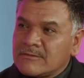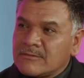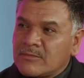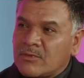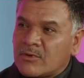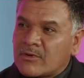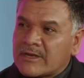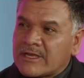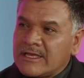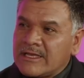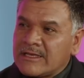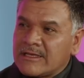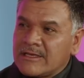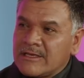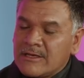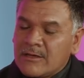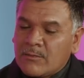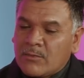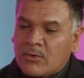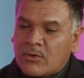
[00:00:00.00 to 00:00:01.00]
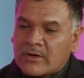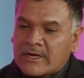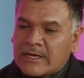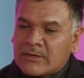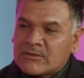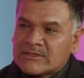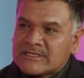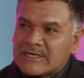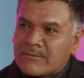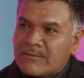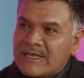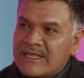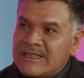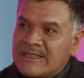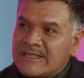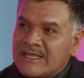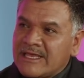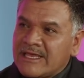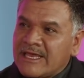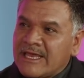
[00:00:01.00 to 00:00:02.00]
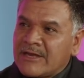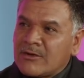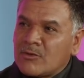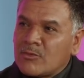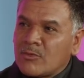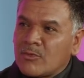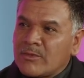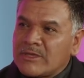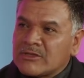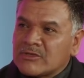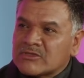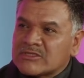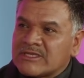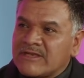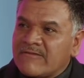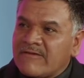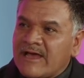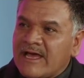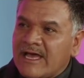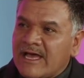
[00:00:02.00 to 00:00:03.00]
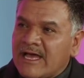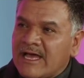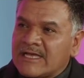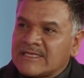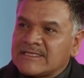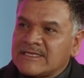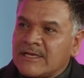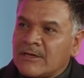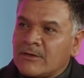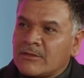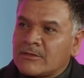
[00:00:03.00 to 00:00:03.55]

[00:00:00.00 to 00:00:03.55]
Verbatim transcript: ¿Por qué? Porque nuestra mente en un momento se va hacia